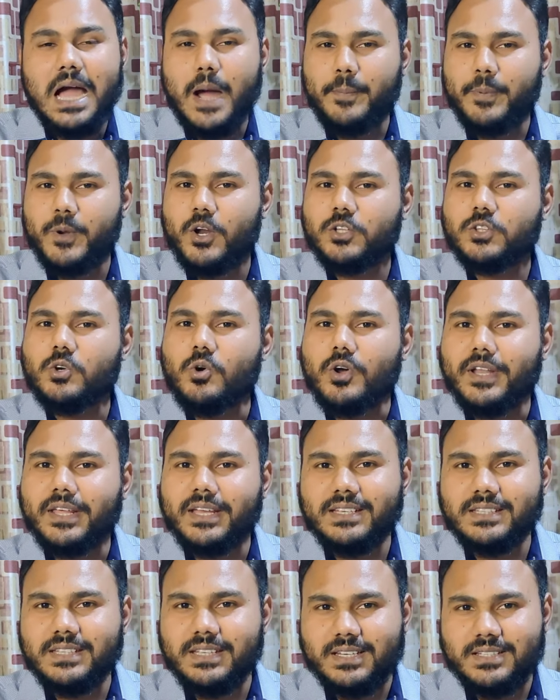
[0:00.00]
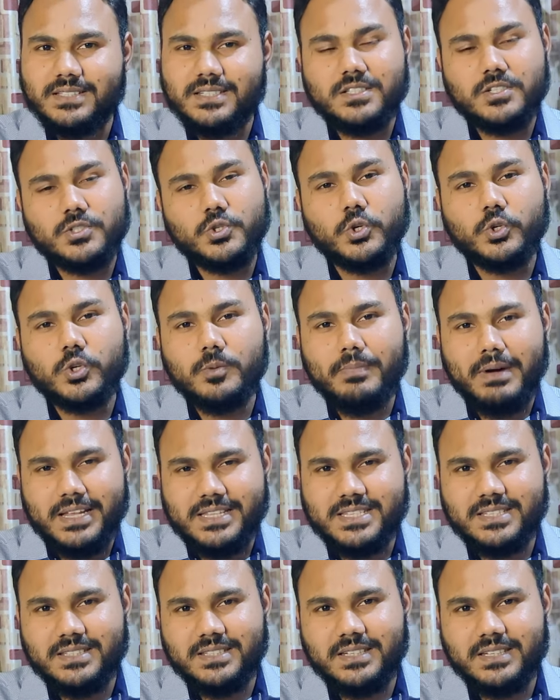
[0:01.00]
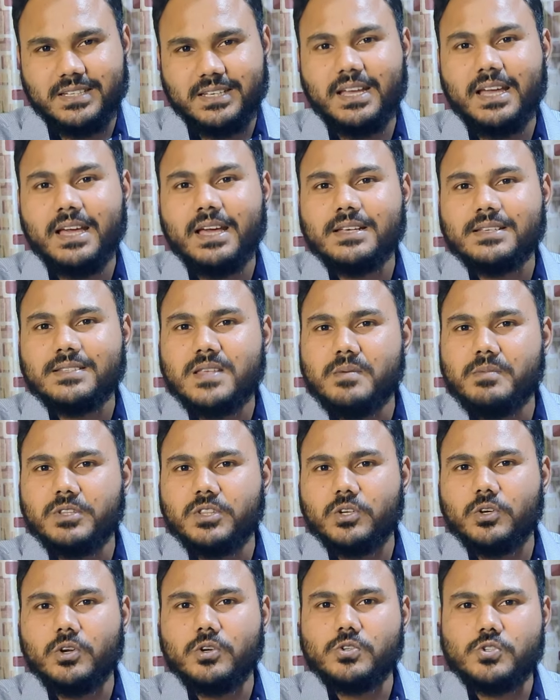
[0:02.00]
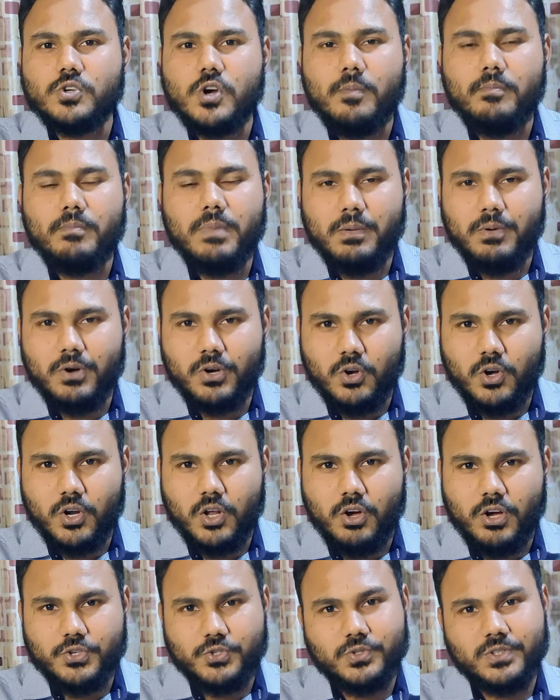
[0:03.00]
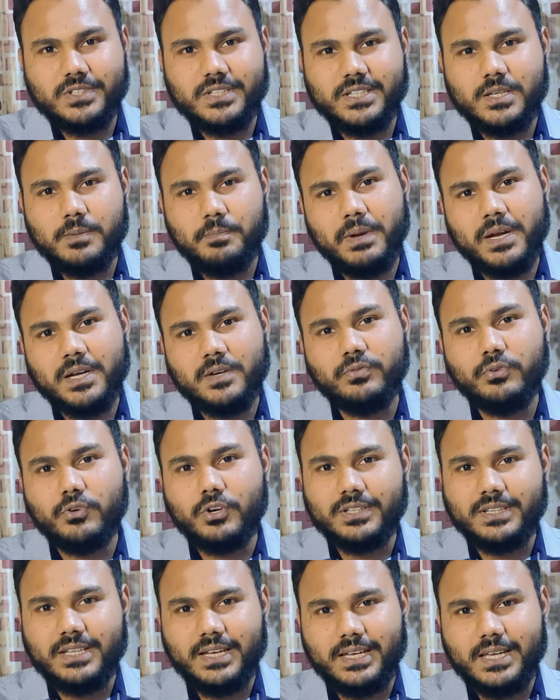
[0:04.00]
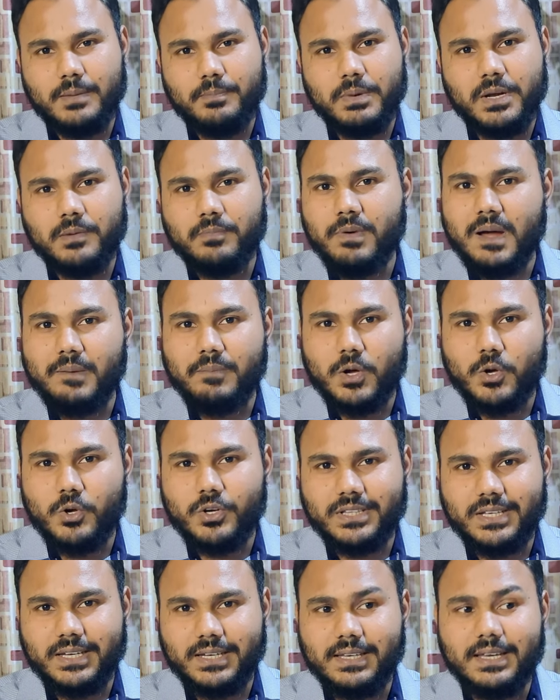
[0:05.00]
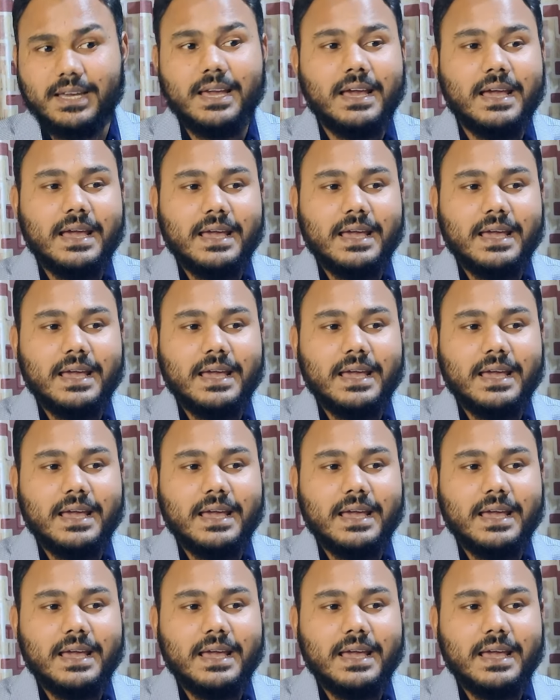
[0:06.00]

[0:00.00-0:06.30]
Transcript: আপনারা হয়তো অনেকেই দেখেছেন যে ছোট বাচ্চাদেরকে সিমিতিখন ড্রপ ব্যবহার করা হয় যদি তাদের পেট ফুলে থাকে পেট ফাঁপা হয়ে থাকে